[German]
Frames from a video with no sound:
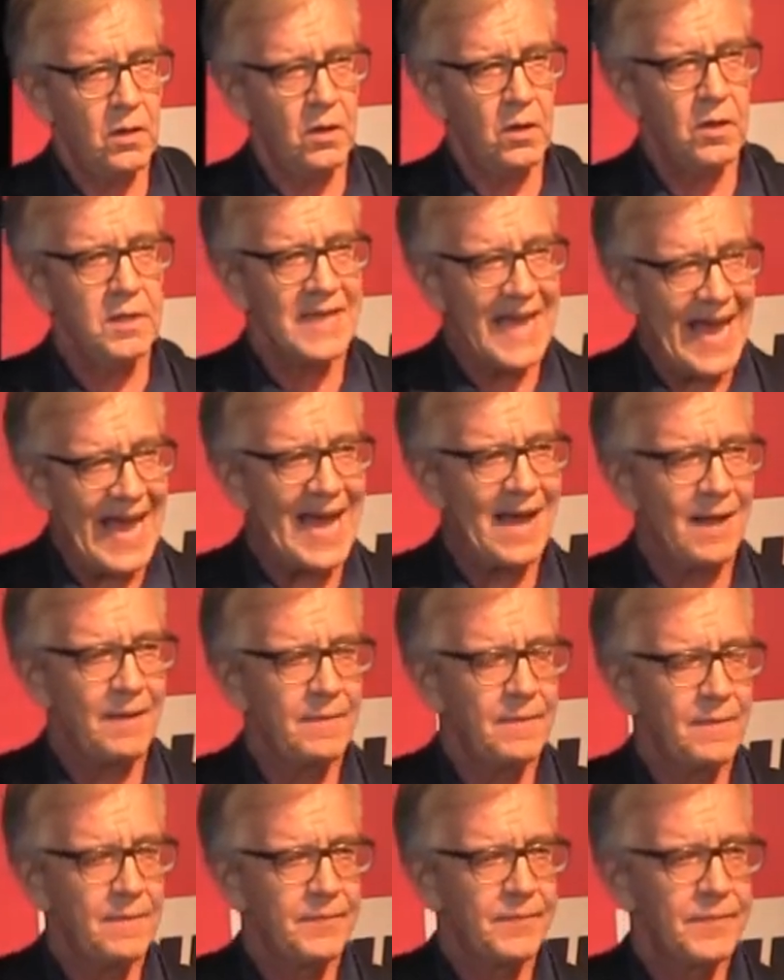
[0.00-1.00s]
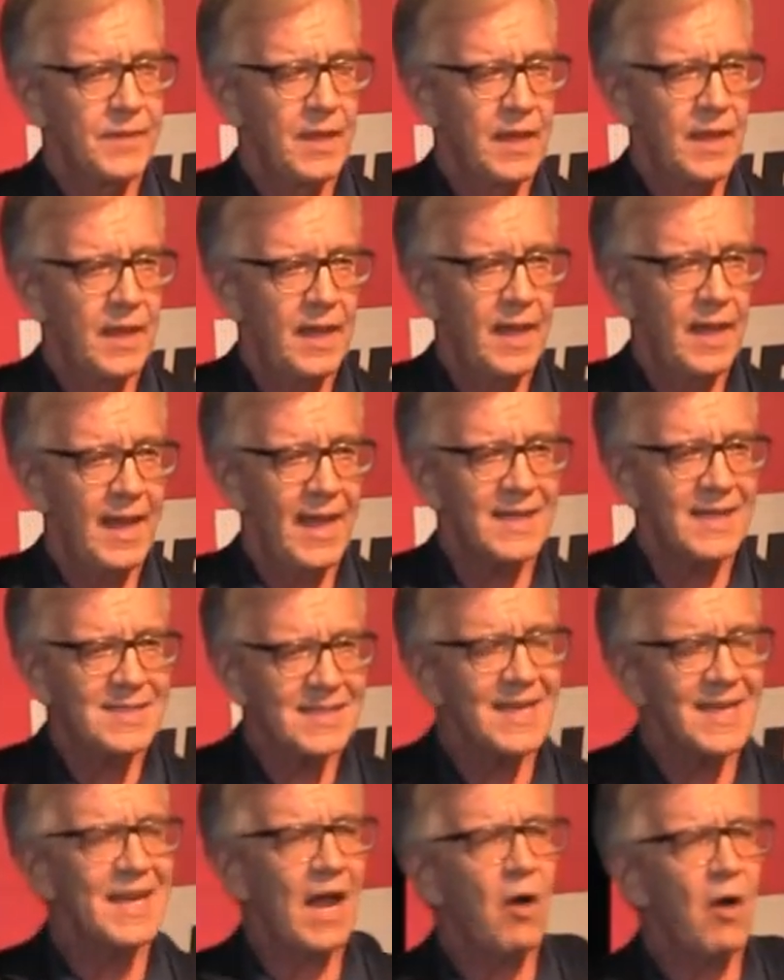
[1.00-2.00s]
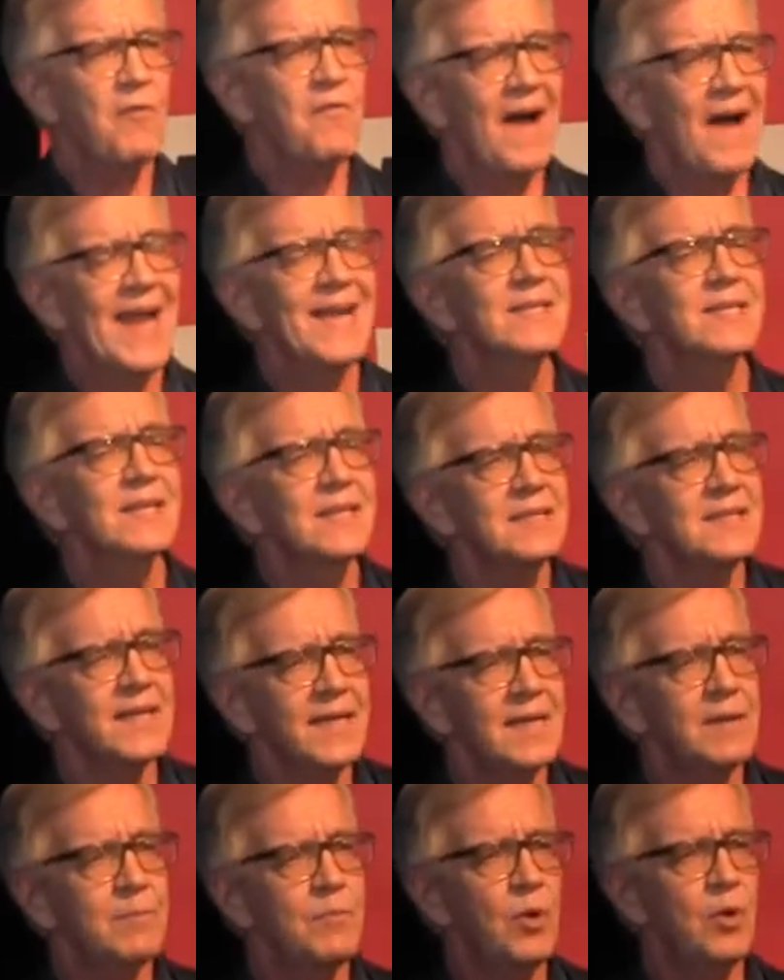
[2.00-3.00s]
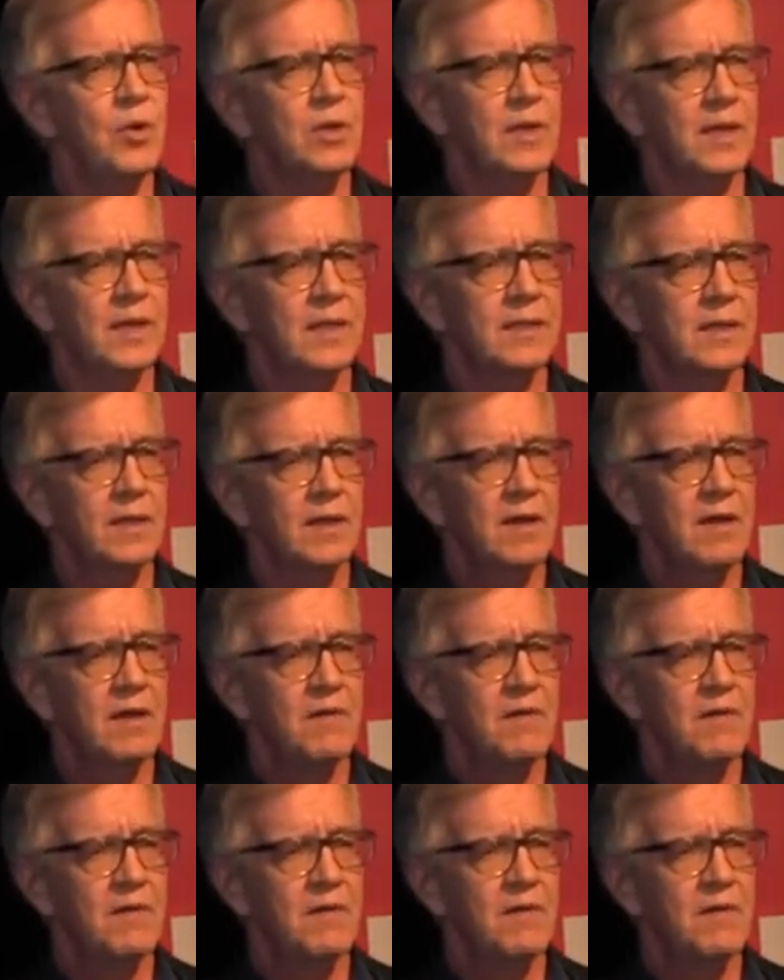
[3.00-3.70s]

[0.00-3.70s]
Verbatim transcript: Und ja, es sind auch weitere Dinge möglich.